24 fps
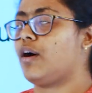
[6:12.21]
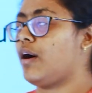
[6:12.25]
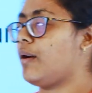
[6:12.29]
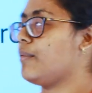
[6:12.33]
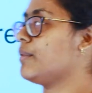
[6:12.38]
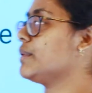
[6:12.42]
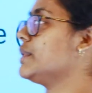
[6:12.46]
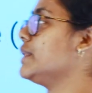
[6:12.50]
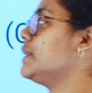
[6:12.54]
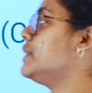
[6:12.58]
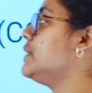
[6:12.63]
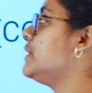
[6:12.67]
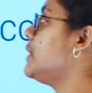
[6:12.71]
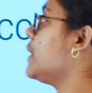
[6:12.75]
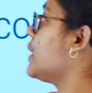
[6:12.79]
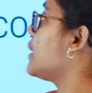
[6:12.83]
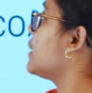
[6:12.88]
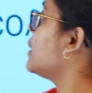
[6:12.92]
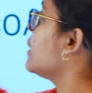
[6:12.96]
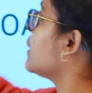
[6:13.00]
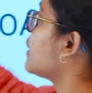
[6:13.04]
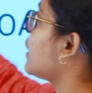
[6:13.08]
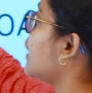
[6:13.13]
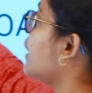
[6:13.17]
আমাদের
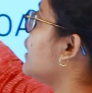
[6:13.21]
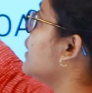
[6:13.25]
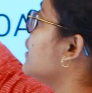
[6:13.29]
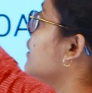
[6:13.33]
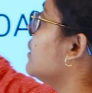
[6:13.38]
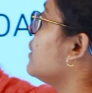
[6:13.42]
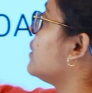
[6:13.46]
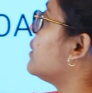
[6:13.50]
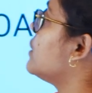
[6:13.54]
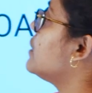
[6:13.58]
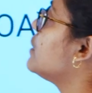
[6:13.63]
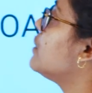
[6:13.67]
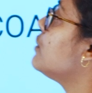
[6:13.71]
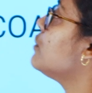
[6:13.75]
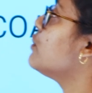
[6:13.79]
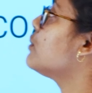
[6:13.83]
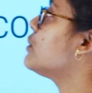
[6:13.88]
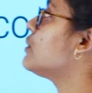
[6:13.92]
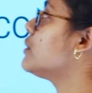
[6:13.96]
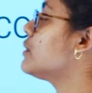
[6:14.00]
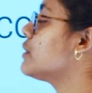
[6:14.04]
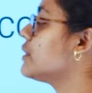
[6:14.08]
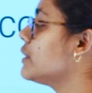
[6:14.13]
টেকনিক্যাল ইনস্টিটিউট